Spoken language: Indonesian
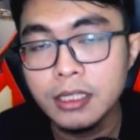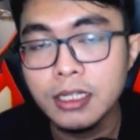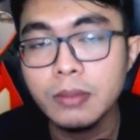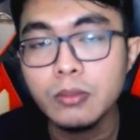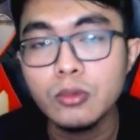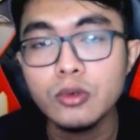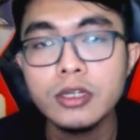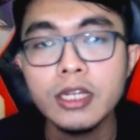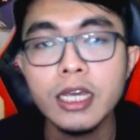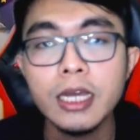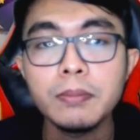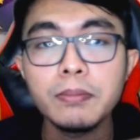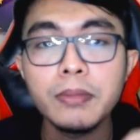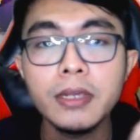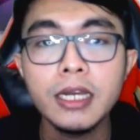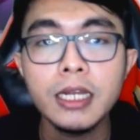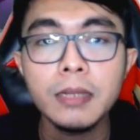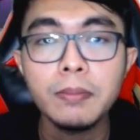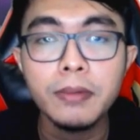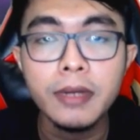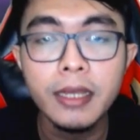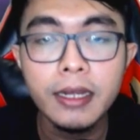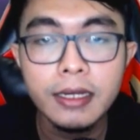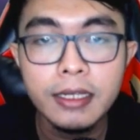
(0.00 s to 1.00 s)
kemudian
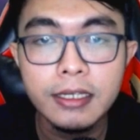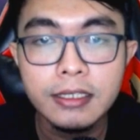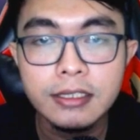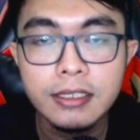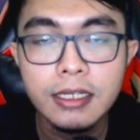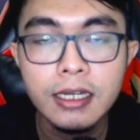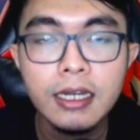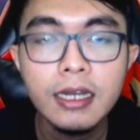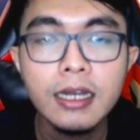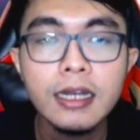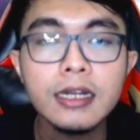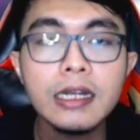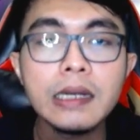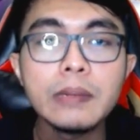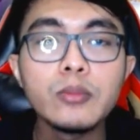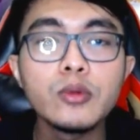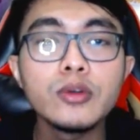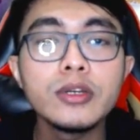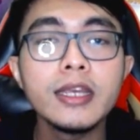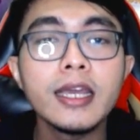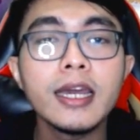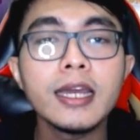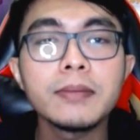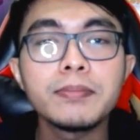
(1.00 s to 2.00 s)
pilih playlist,
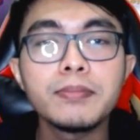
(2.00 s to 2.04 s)
kemudian